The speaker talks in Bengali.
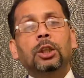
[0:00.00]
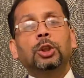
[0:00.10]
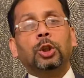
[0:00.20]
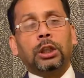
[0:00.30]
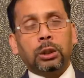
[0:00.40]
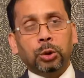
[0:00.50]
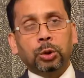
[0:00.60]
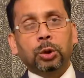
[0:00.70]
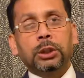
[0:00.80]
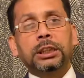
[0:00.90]
সরকার
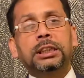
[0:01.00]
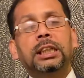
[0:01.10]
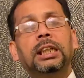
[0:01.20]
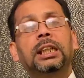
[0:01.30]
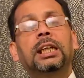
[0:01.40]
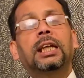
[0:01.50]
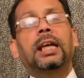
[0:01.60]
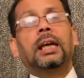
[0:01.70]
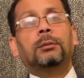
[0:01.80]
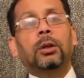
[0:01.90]
উদ্যোগ নিচ্ছে
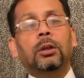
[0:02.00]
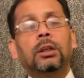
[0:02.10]
এবং